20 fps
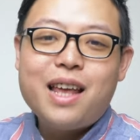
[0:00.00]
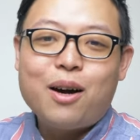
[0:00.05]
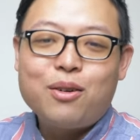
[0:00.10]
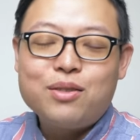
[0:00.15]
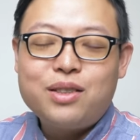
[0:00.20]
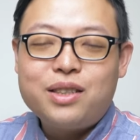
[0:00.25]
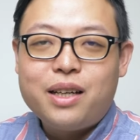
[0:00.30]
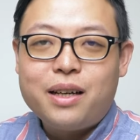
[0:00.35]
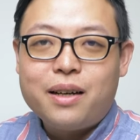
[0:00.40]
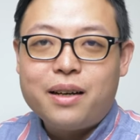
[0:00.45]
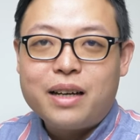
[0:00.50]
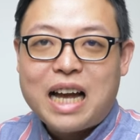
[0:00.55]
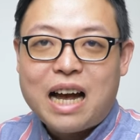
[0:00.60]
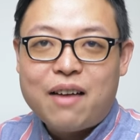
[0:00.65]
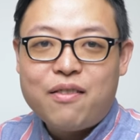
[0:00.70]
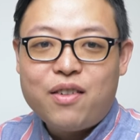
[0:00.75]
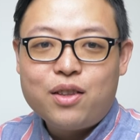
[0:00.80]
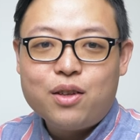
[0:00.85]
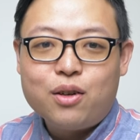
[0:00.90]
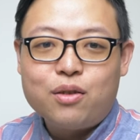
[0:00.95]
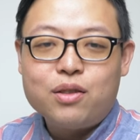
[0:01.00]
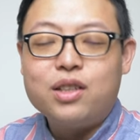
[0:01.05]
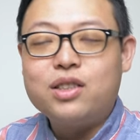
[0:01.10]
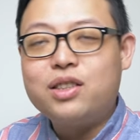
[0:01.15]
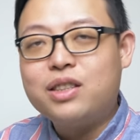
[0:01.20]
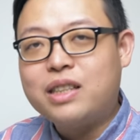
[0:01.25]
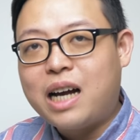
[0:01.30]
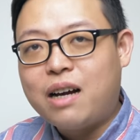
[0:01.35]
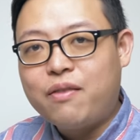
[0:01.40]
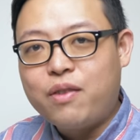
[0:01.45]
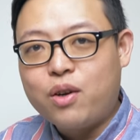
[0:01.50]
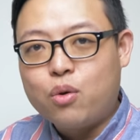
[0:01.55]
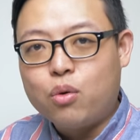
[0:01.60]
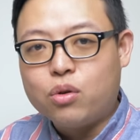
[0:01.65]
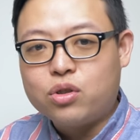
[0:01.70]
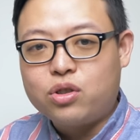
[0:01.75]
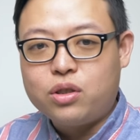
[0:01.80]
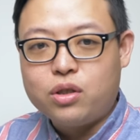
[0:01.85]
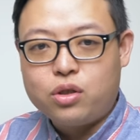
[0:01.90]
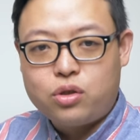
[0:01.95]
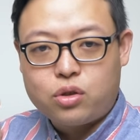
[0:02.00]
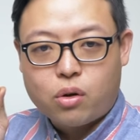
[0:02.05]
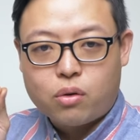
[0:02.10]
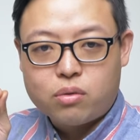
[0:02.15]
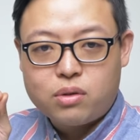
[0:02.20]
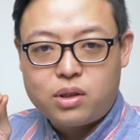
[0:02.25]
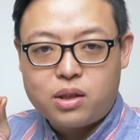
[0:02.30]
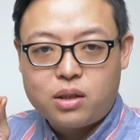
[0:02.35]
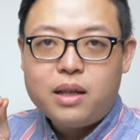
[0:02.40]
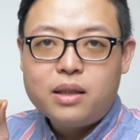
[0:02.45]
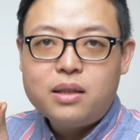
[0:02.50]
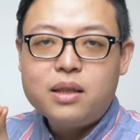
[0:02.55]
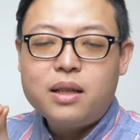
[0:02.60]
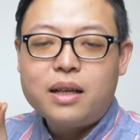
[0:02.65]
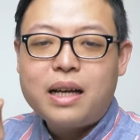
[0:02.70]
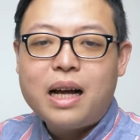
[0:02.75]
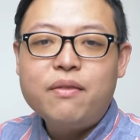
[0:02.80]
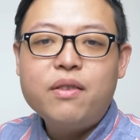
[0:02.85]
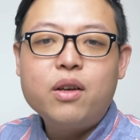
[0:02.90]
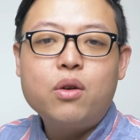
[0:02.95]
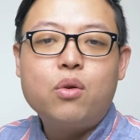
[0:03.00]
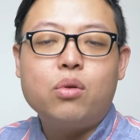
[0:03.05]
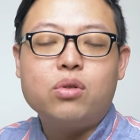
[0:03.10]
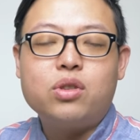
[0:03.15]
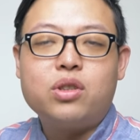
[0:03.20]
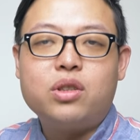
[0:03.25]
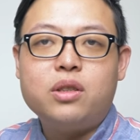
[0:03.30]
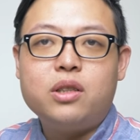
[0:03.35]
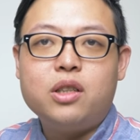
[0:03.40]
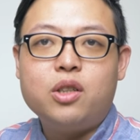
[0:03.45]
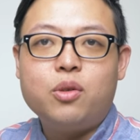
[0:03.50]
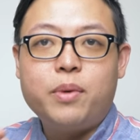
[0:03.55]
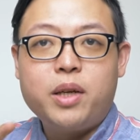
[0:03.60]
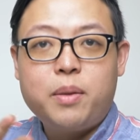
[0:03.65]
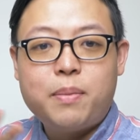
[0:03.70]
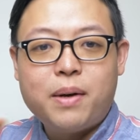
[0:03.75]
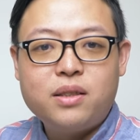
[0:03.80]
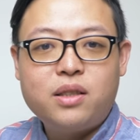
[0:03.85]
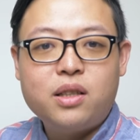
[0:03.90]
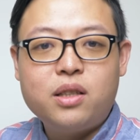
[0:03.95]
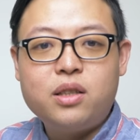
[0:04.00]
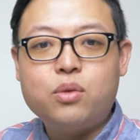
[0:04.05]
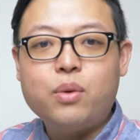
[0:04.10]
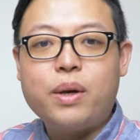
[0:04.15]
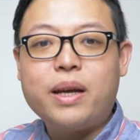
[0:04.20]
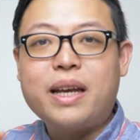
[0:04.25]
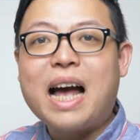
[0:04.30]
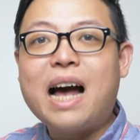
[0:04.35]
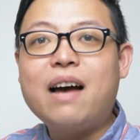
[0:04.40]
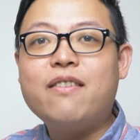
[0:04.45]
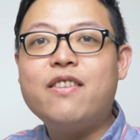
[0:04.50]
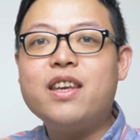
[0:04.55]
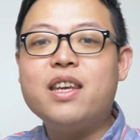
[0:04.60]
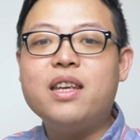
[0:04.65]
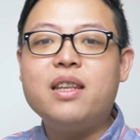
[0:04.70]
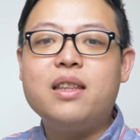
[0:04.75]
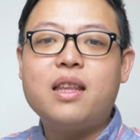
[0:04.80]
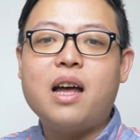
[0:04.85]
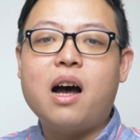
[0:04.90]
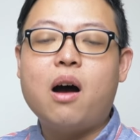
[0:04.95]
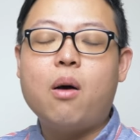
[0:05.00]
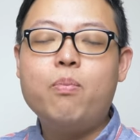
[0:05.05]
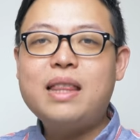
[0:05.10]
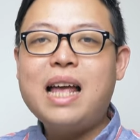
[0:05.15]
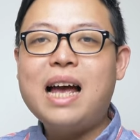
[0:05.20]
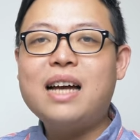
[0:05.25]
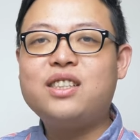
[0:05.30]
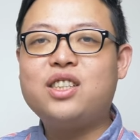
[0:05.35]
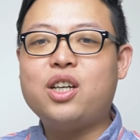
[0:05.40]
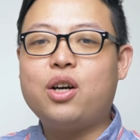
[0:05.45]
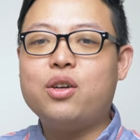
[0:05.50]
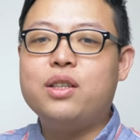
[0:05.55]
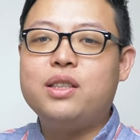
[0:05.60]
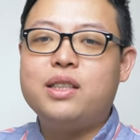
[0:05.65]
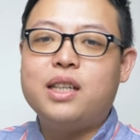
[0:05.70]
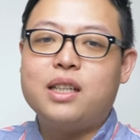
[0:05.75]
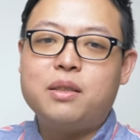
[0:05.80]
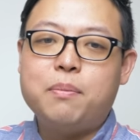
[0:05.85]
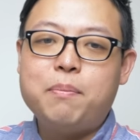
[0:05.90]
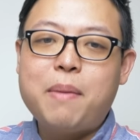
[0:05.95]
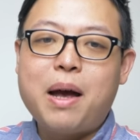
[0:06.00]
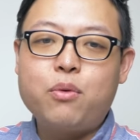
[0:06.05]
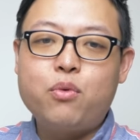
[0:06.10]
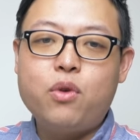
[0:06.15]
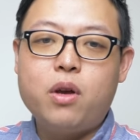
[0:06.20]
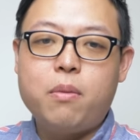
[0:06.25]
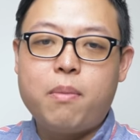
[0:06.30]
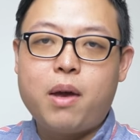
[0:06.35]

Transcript: 了解咖啡豆呢是咖啡果实的种子。那这个咖啡果实呢，我们一般称之为咖啡樱桃，大小一点像是蔓越